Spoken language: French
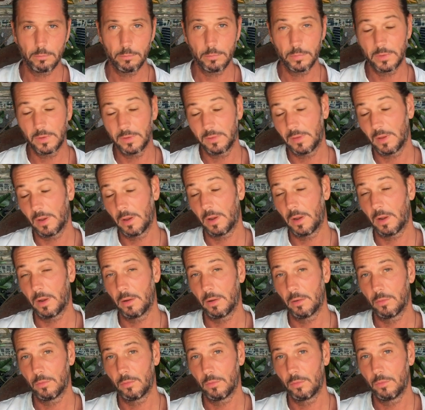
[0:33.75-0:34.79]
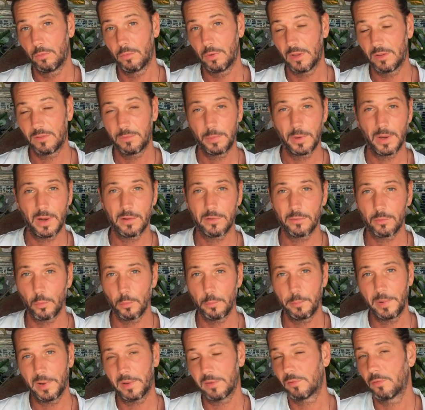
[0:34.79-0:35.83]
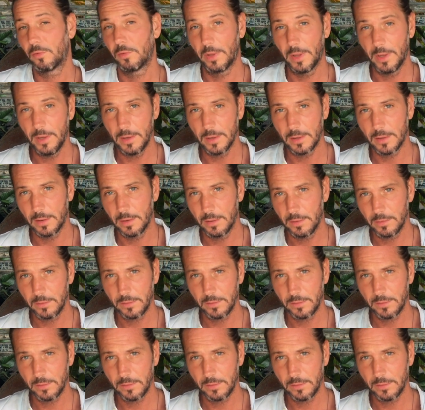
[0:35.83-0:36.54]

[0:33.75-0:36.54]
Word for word: c'est une aspiration personnelle, hein.